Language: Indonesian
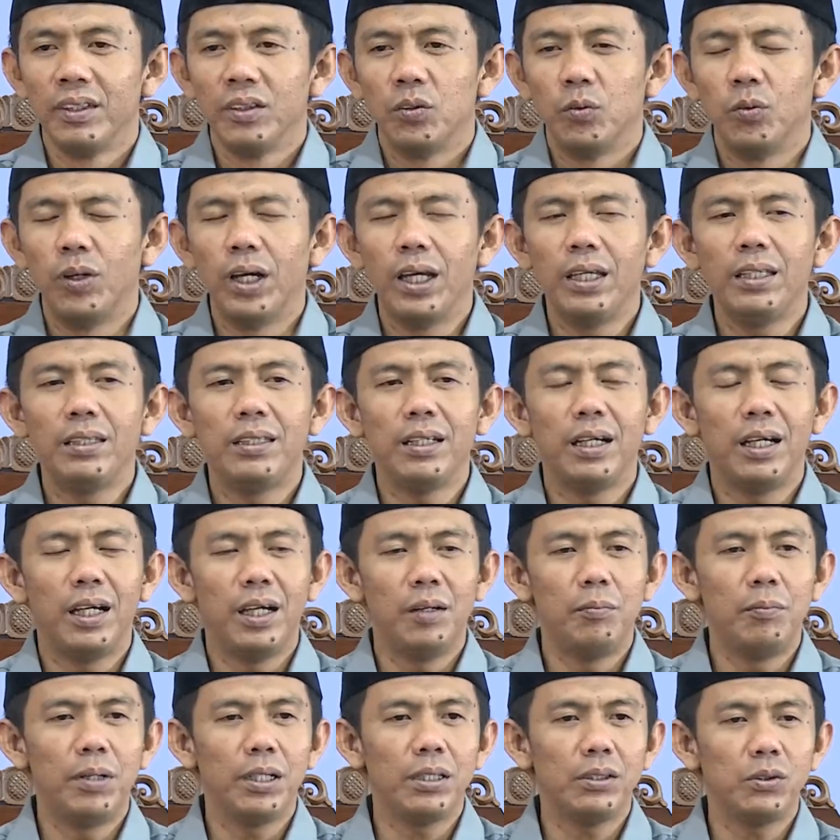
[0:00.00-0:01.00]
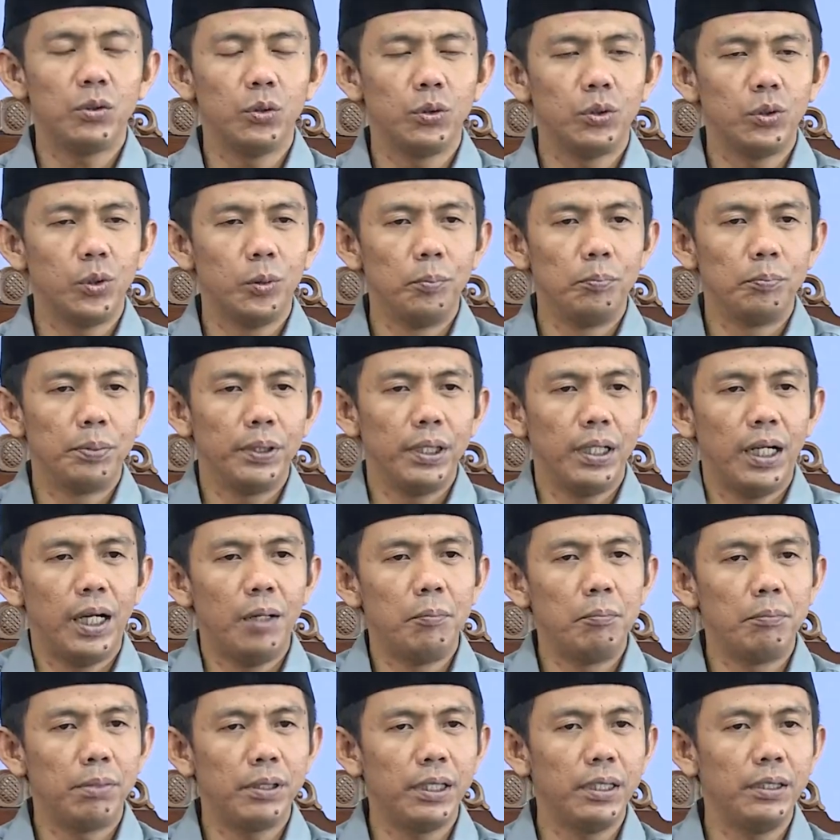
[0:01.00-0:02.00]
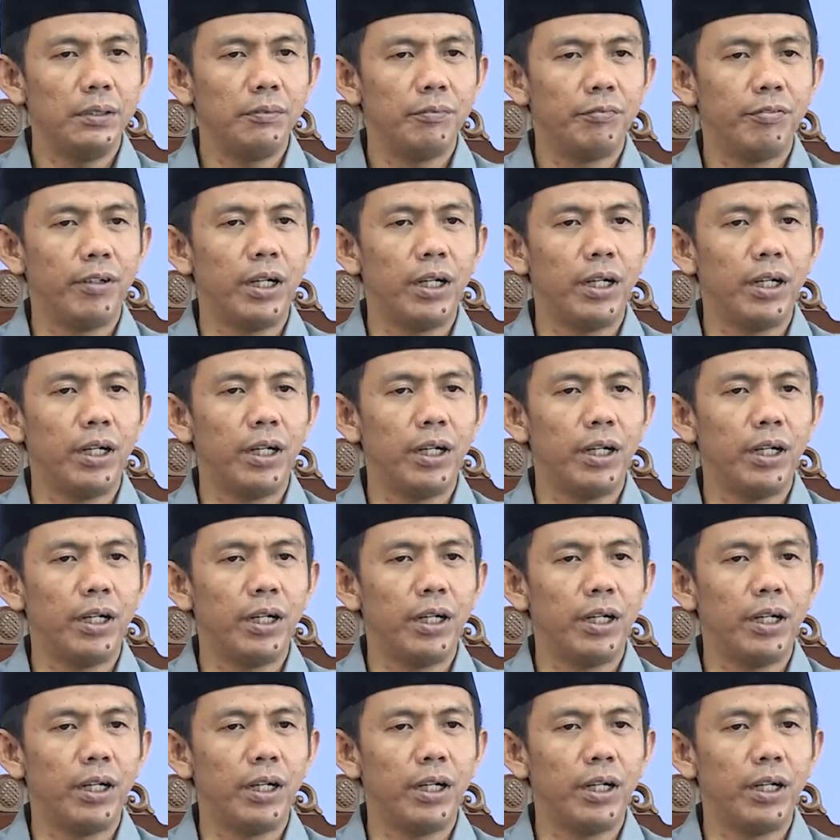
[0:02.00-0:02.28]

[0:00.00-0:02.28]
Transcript: Wa idza amartukum bi amrin